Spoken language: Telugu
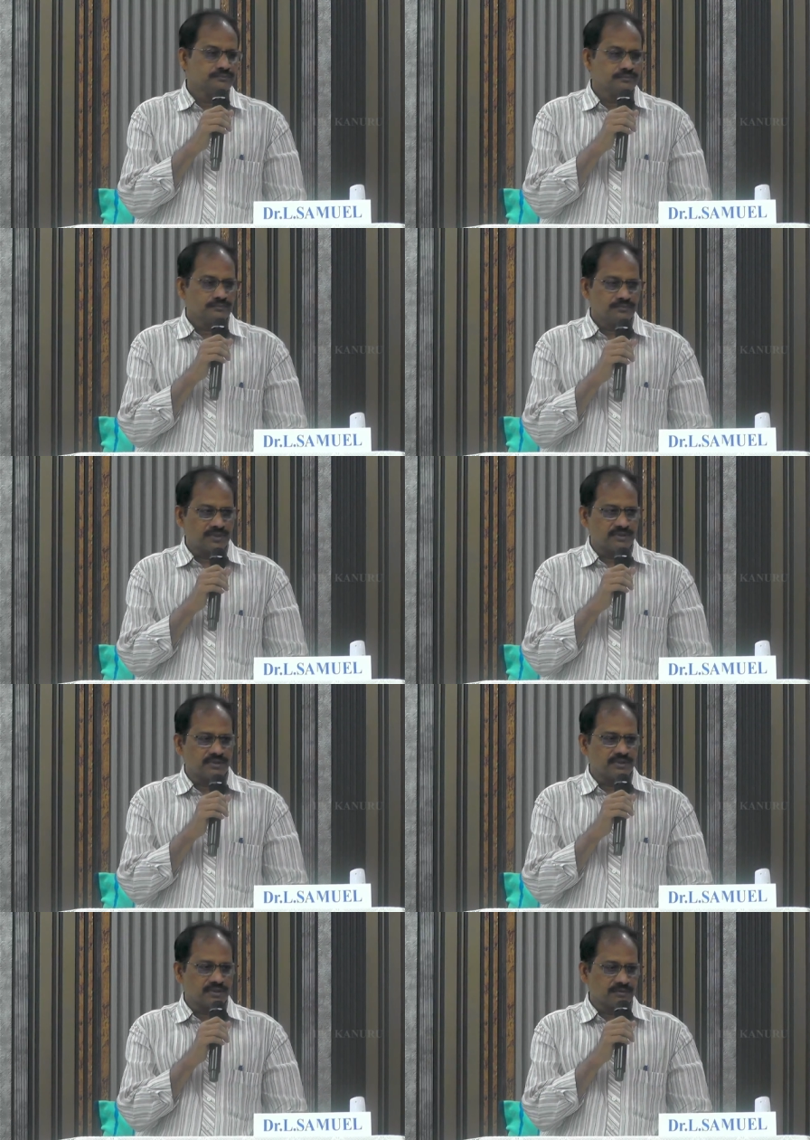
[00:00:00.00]

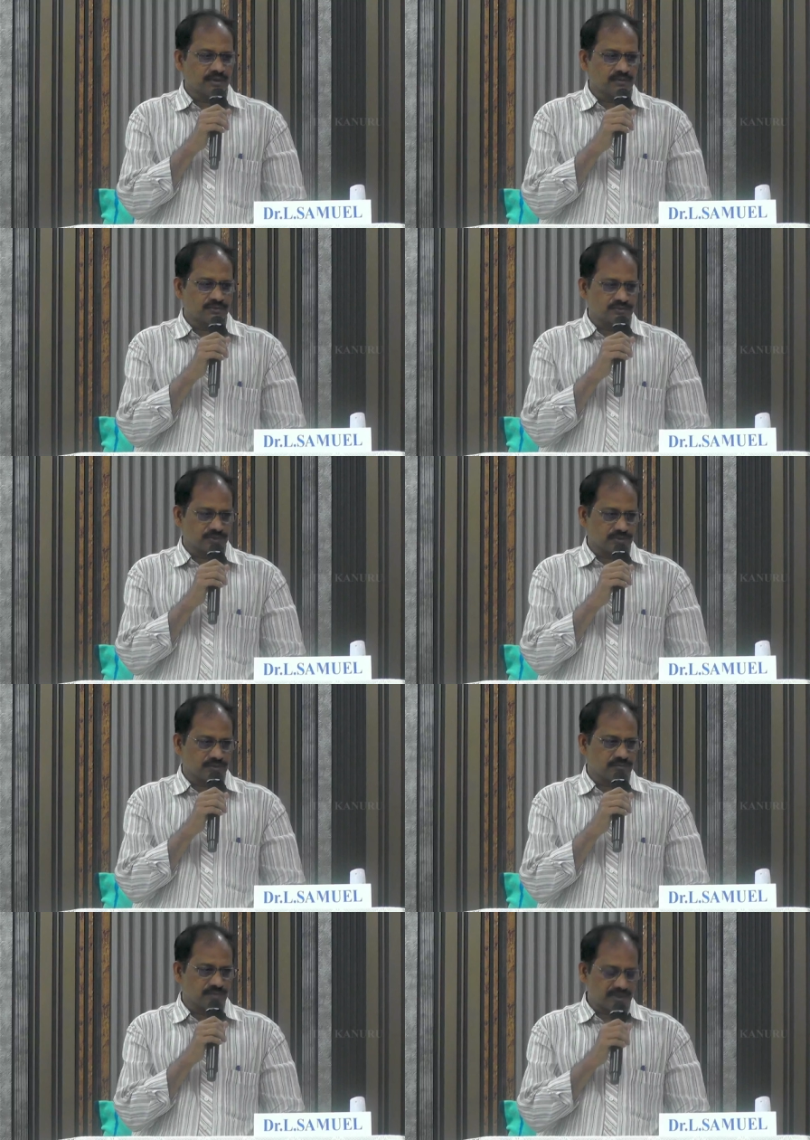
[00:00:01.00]
పదిహేడవ వచ్చిన
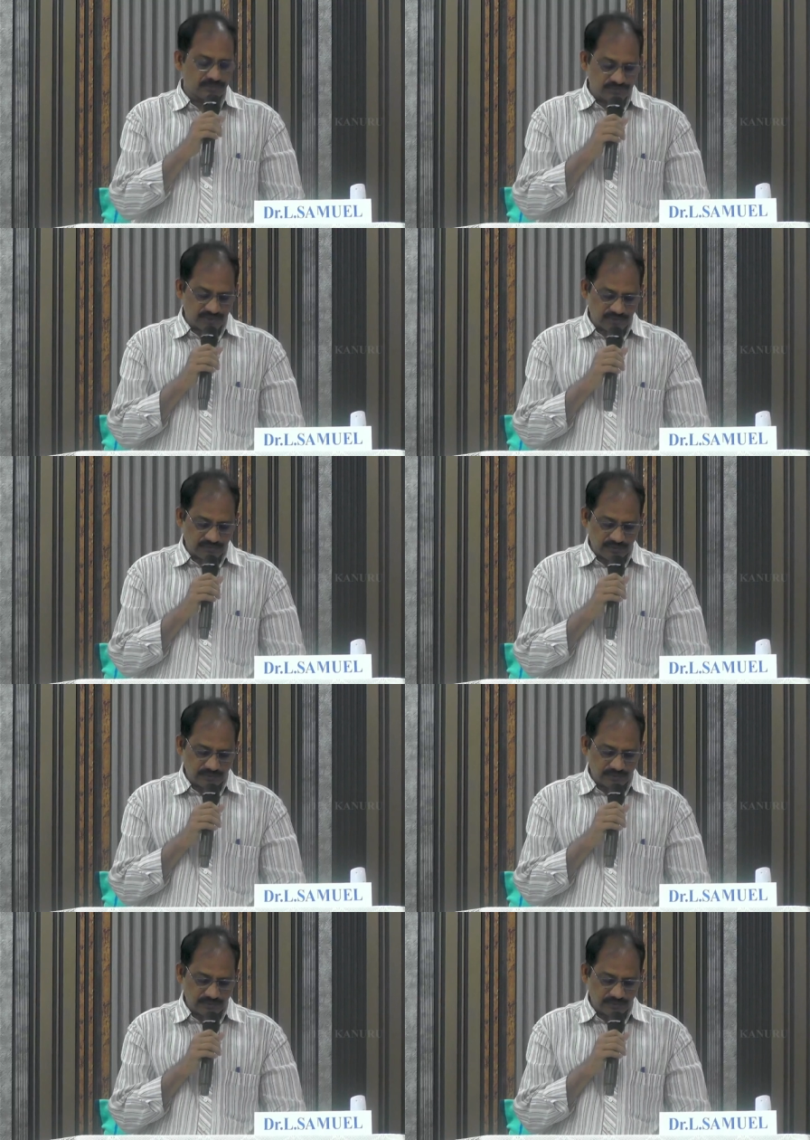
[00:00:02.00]
మనం చదివాం